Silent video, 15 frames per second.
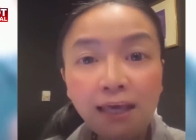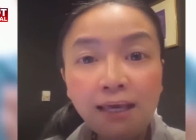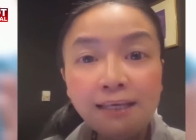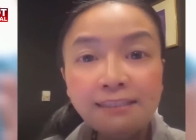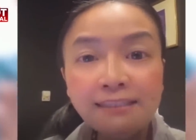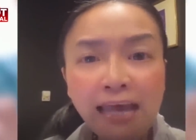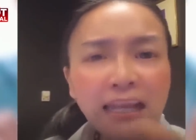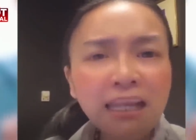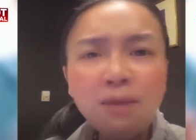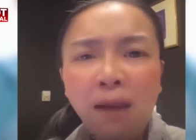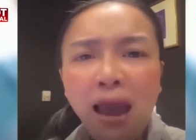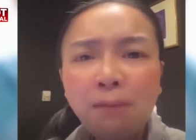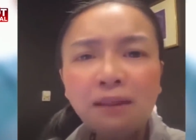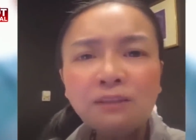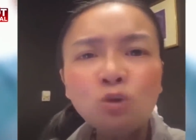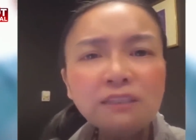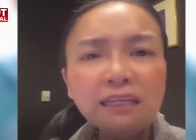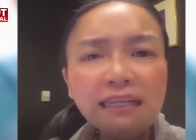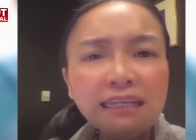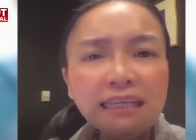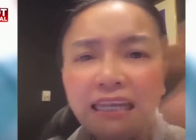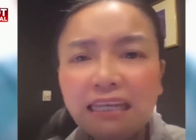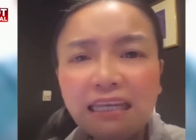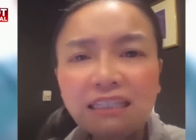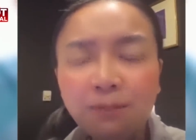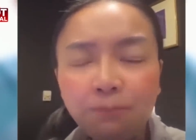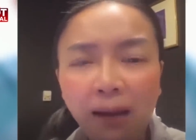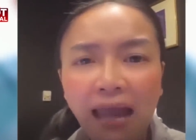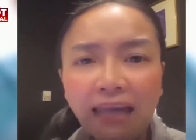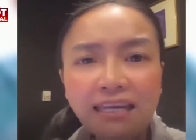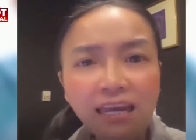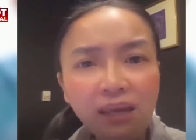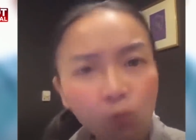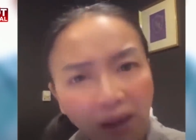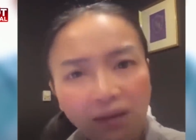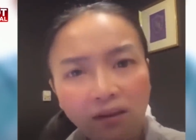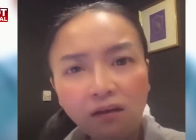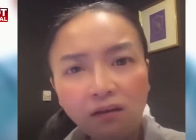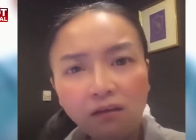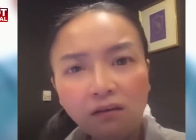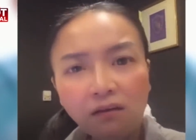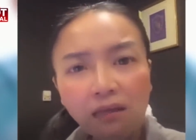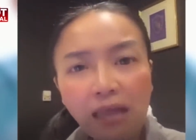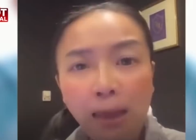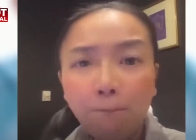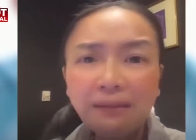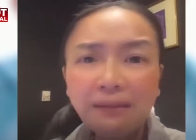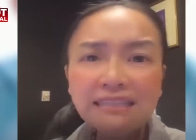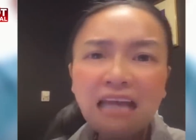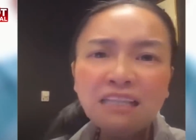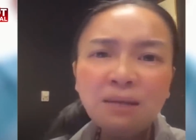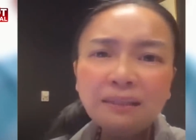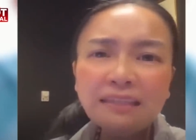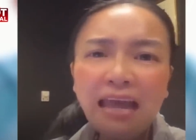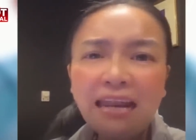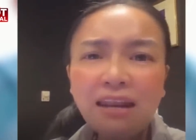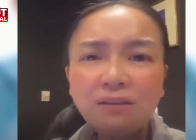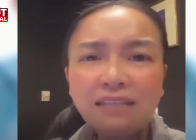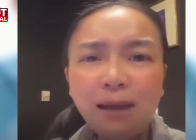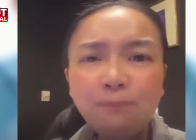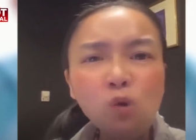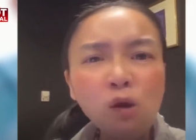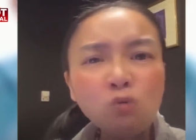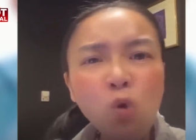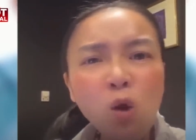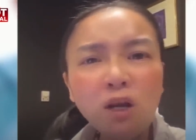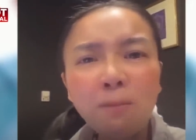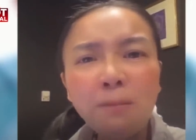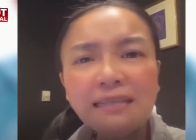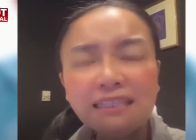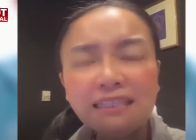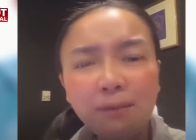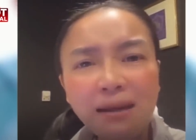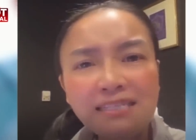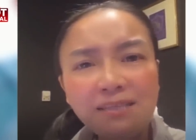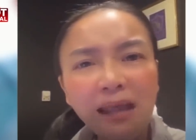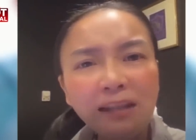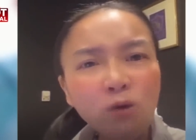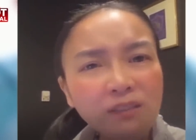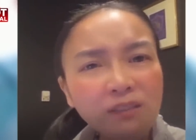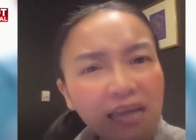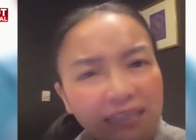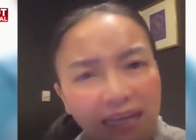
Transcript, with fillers: ได้ออกมาไลฟ์สดถึงนายพิธาลิมเจริญรัตน์แคนดิเดตนายกรัฐมนตรีจากก้าวไกล